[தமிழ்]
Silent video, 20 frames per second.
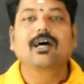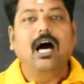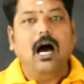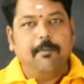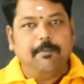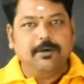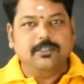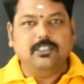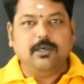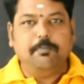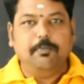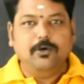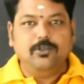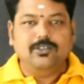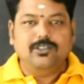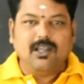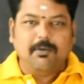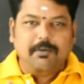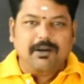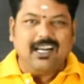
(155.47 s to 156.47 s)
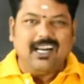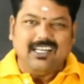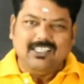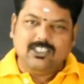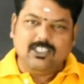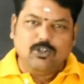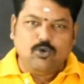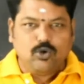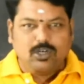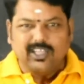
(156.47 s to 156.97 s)
அப்படி சப்போஸ் நம்ம
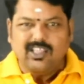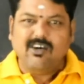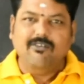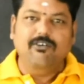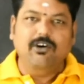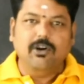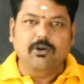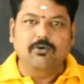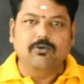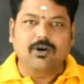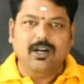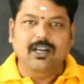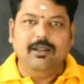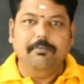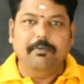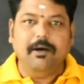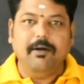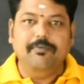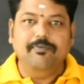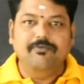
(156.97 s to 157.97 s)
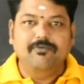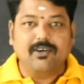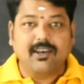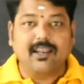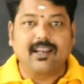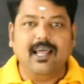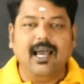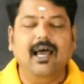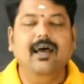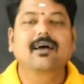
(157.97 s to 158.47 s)
நினச்சதை ஒட்டி தான் வரும் கண்டிப்பாக
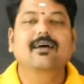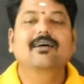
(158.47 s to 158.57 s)
சரிங்களா